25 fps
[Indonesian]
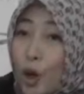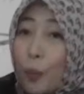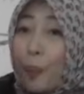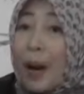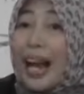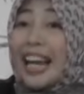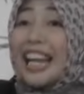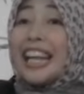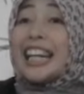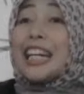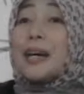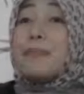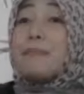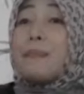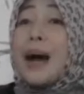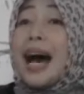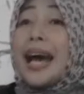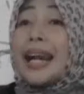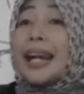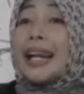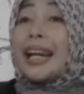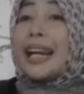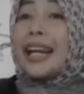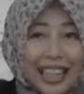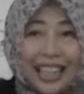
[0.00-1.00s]
duduk paling
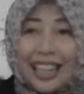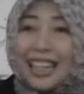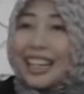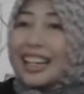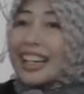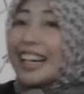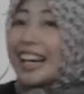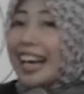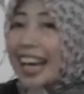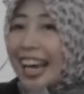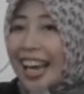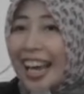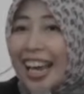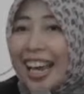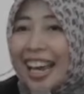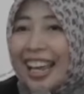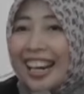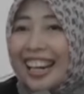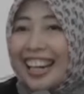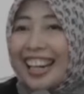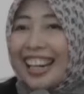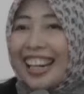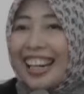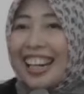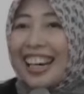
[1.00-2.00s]
depan,
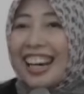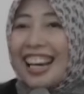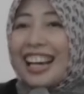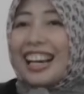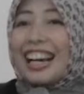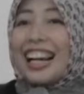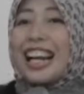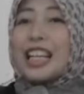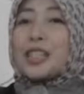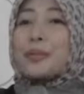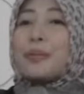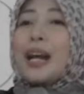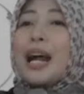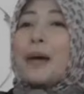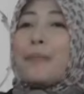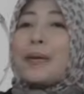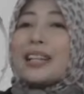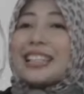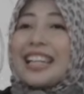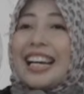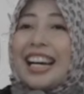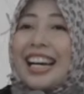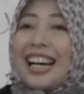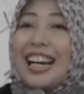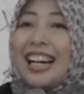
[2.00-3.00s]
keren. Kelas berapa
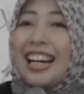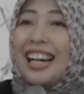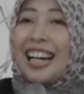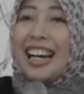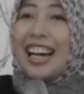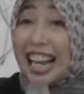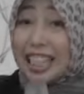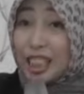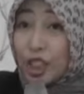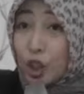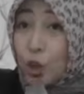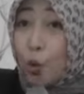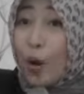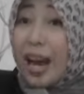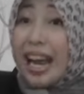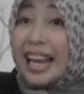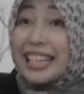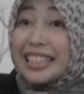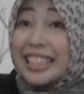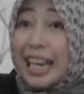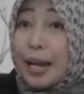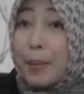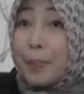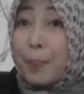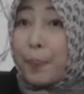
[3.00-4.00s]
sayang? Kelas 2
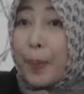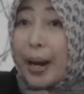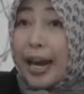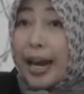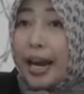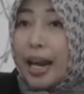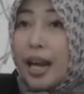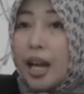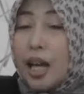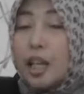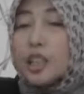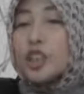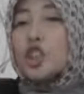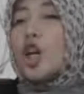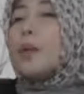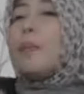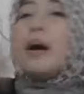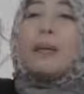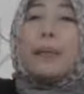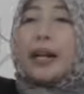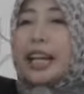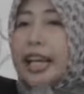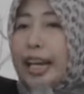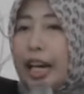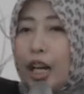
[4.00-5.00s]
SMP.
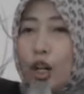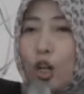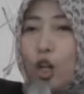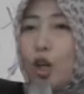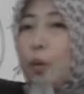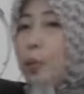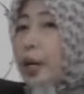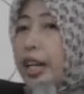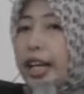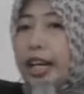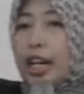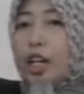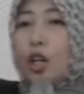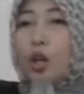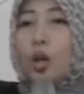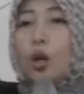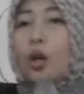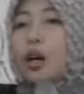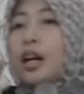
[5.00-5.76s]
Coba berdiri dulu, berdiri